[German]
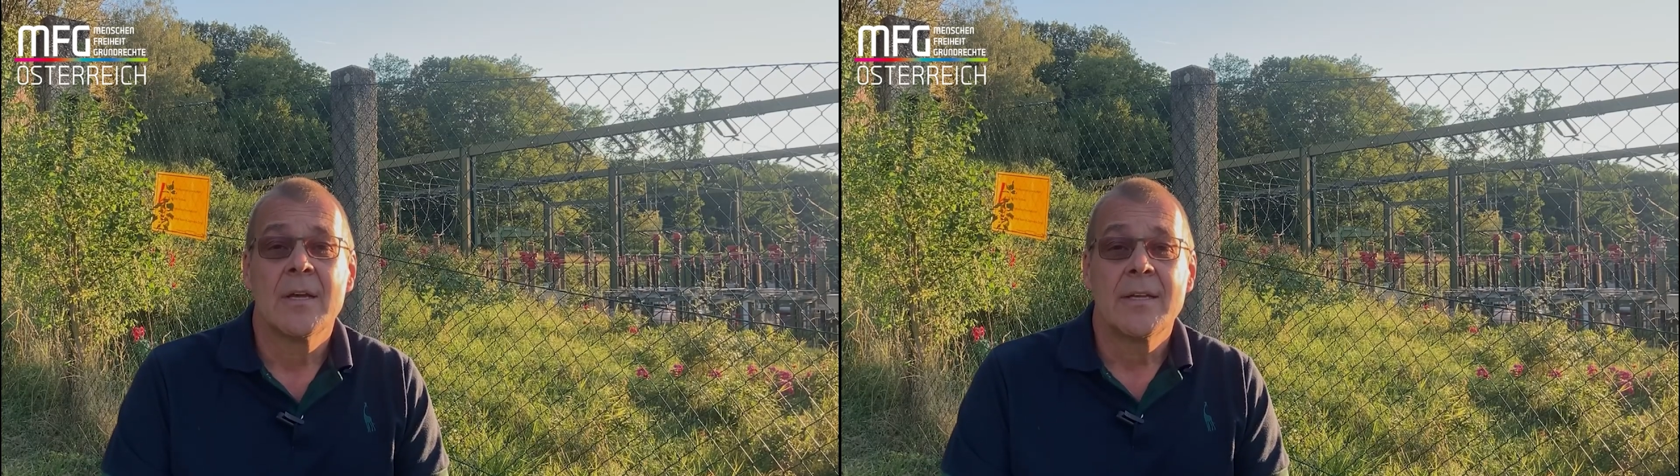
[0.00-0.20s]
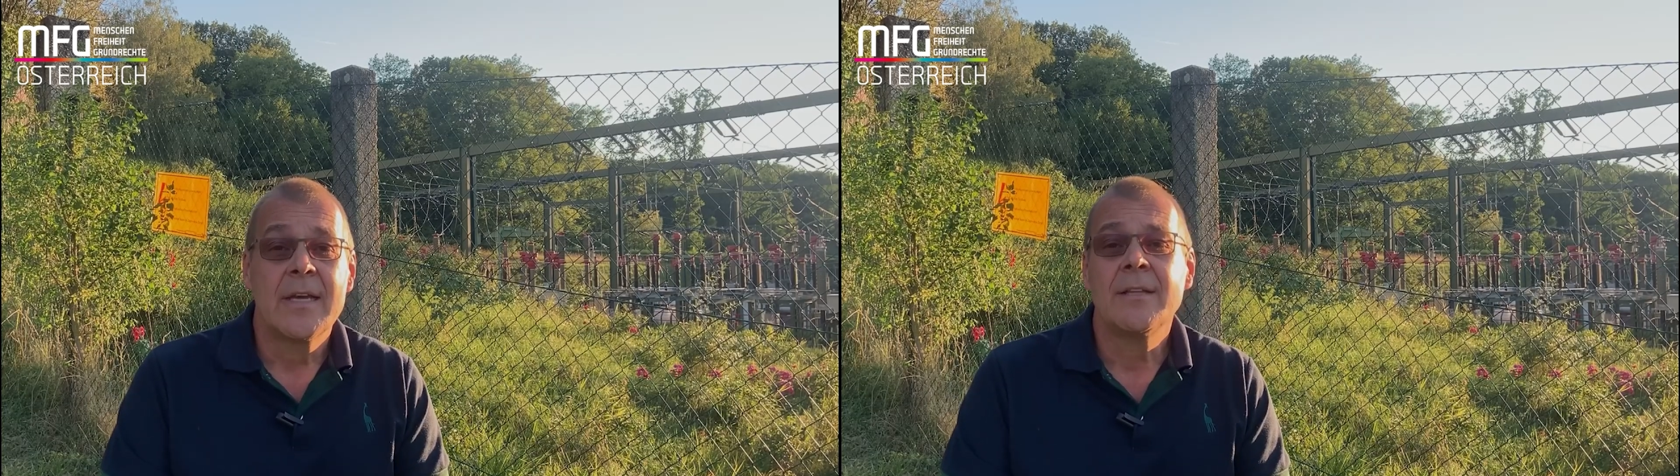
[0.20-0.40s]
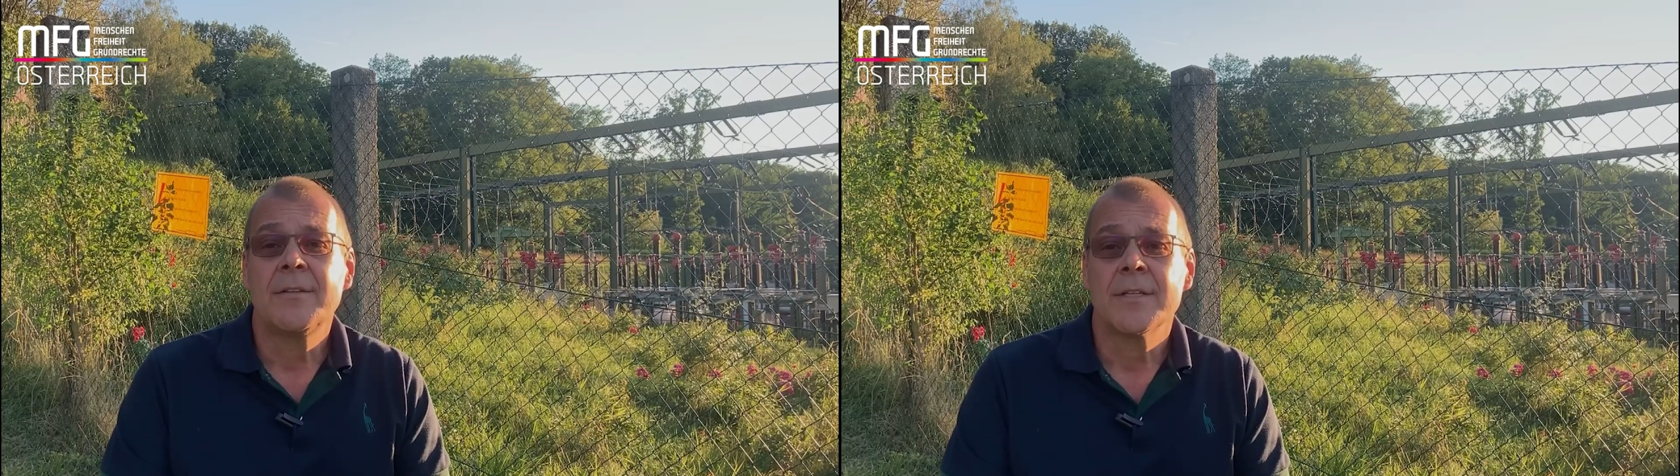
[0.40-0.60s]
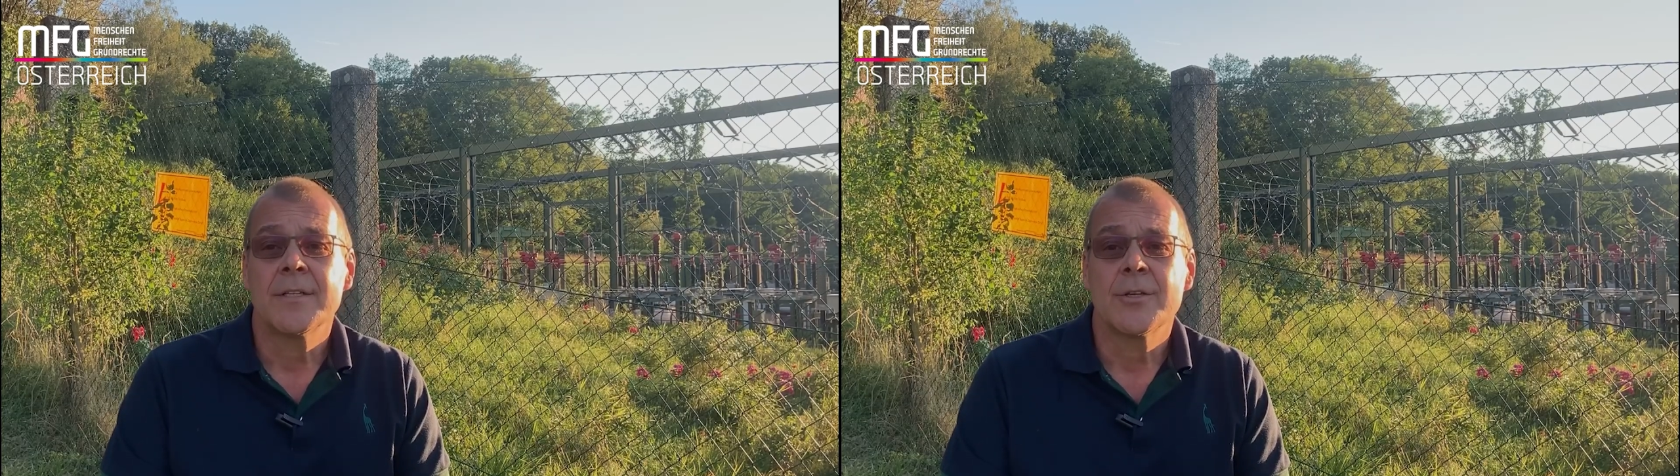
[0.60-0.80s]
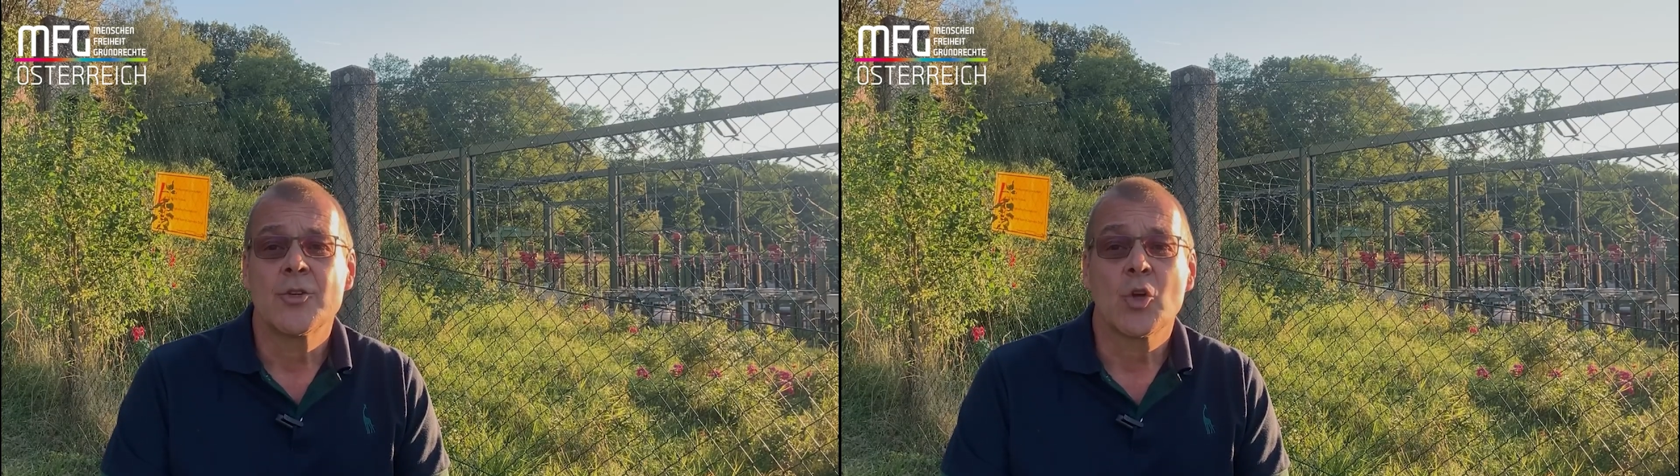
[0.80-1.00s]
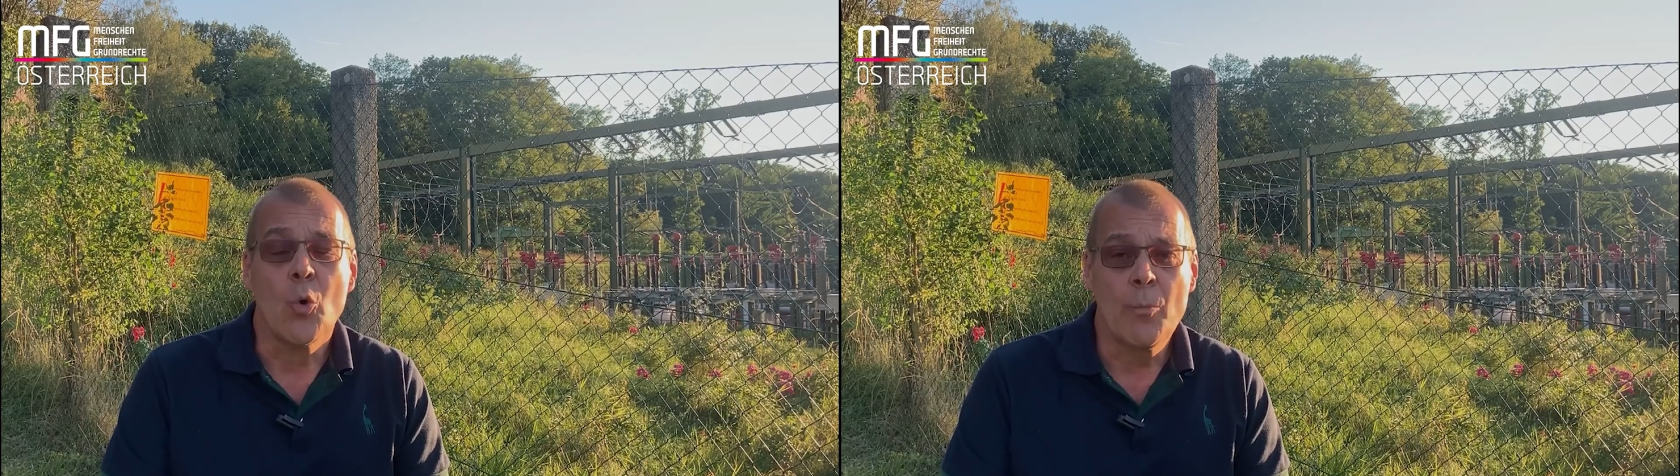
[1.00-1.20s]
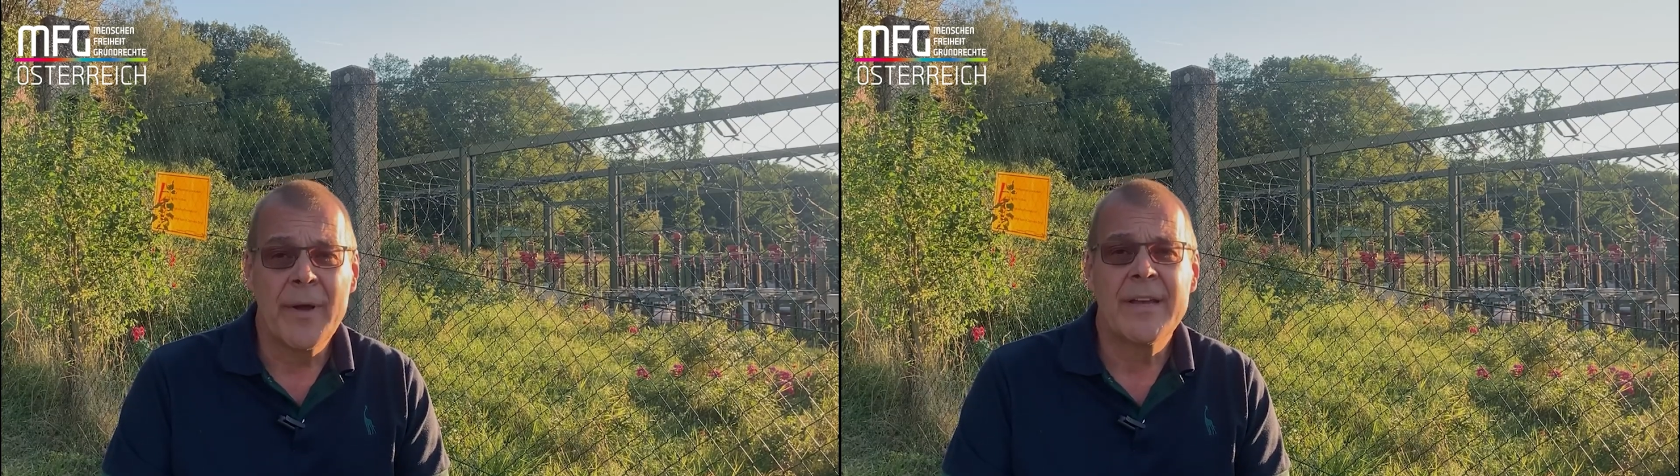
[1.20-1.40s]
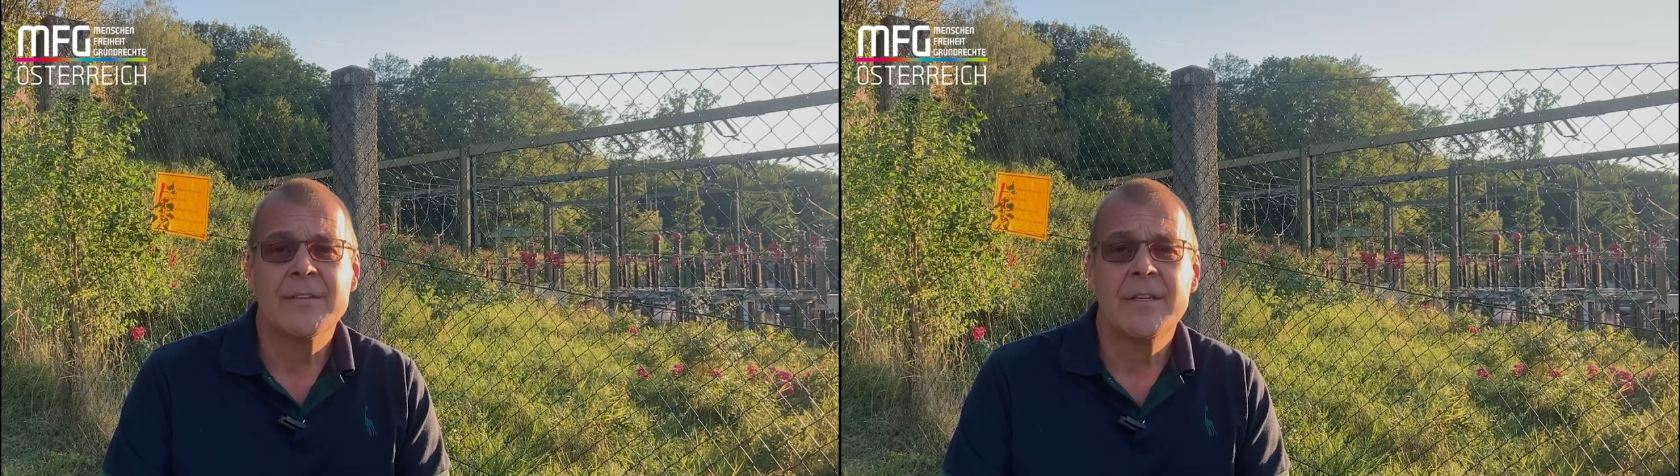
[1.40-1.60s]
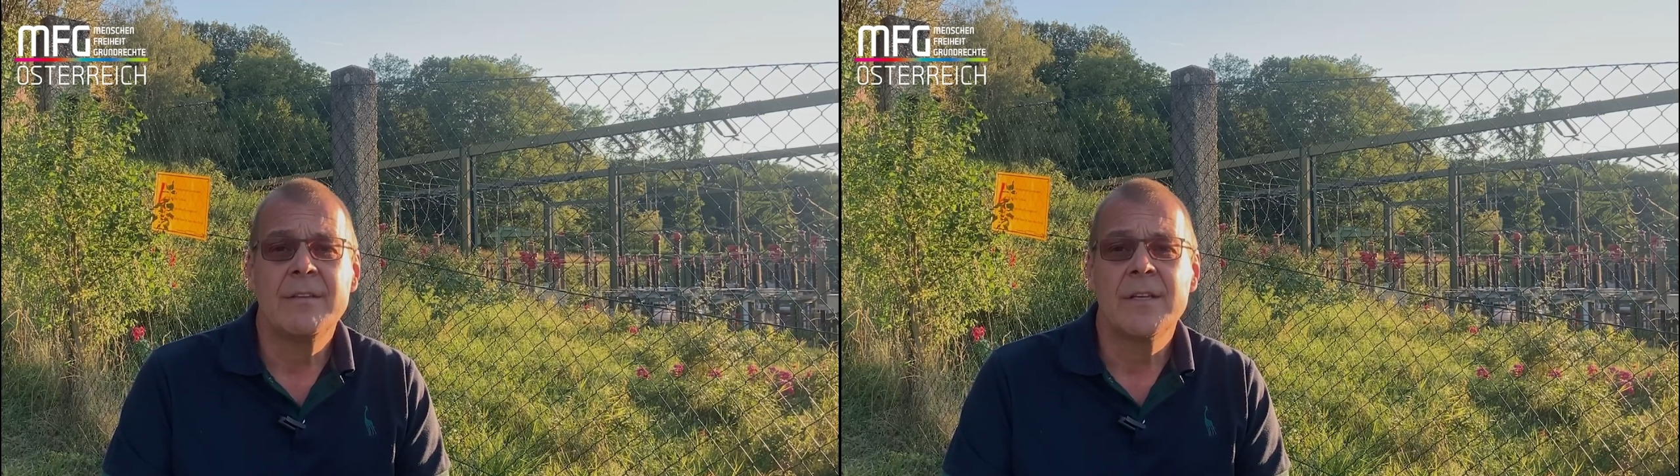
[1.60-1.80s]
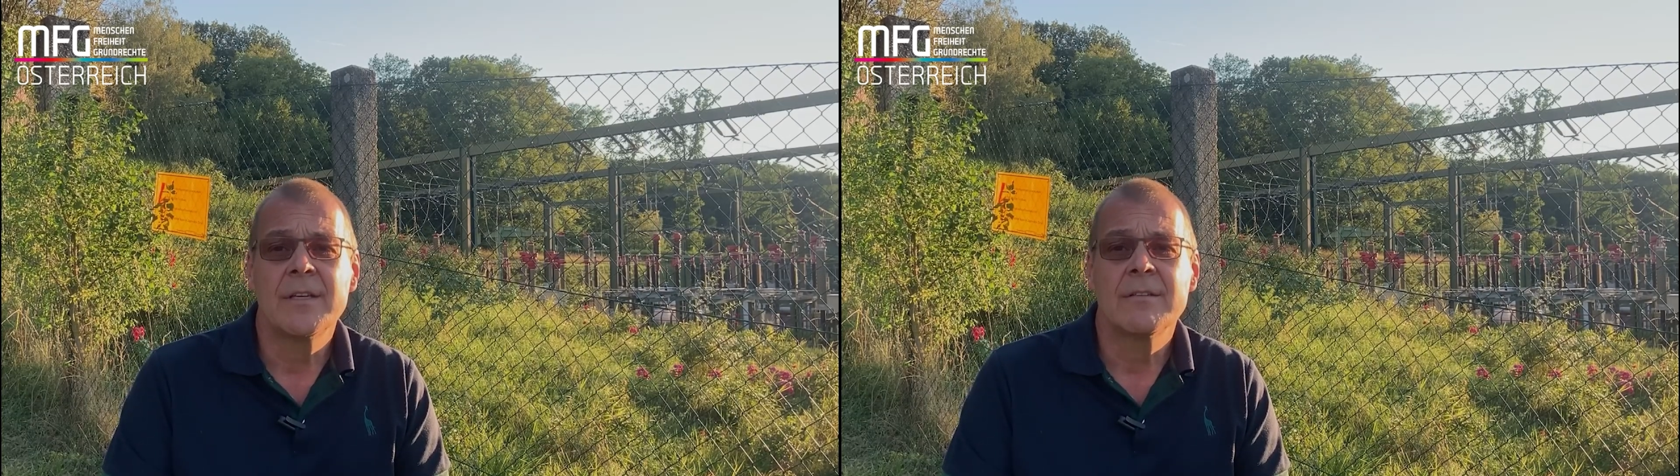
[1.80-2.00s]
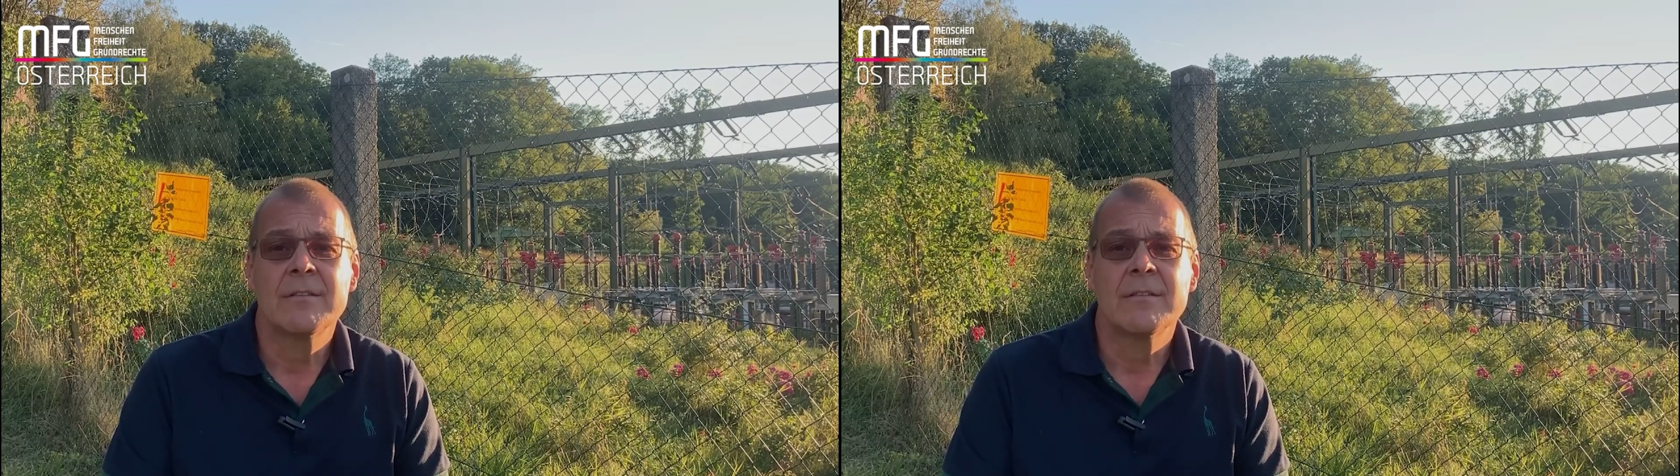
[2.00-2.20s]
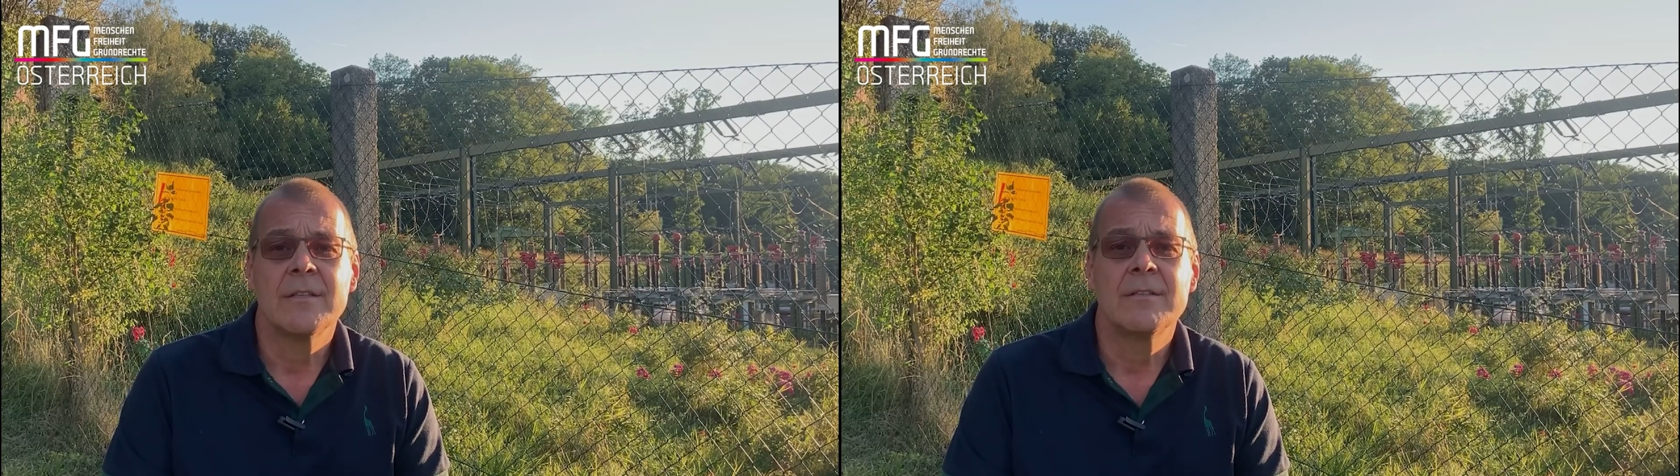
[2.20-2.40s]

Ja, der Strompreisindex